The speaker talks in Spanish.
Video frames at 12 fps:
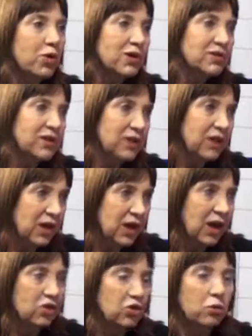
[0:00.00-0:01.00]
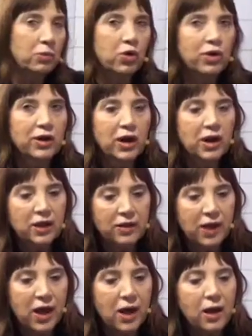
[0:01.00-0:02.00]
el sindicato, pero en
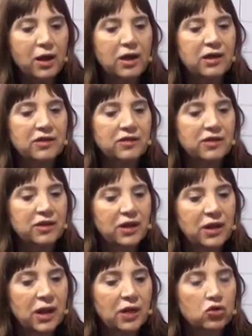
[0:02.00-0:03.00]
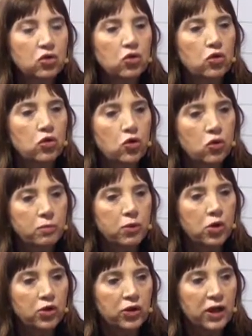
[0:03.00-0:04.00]
realidad el sindicato no
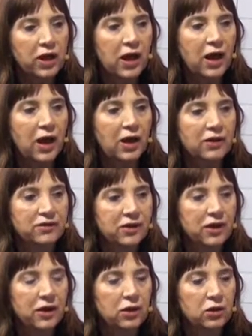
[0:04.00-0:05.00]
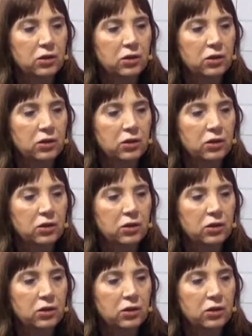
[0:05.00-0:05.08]
podría hacer